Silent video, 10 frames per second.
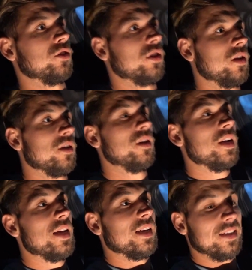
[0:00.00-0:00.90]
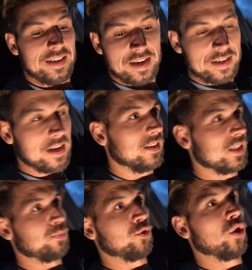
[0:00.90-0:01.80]
że ja jadę
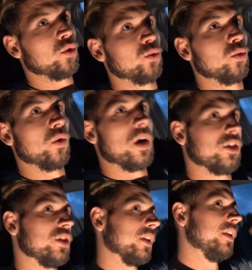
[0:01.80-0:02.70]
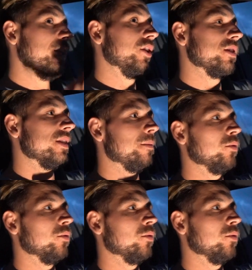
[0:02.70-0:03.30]
z przodu, a Szachin jedzie za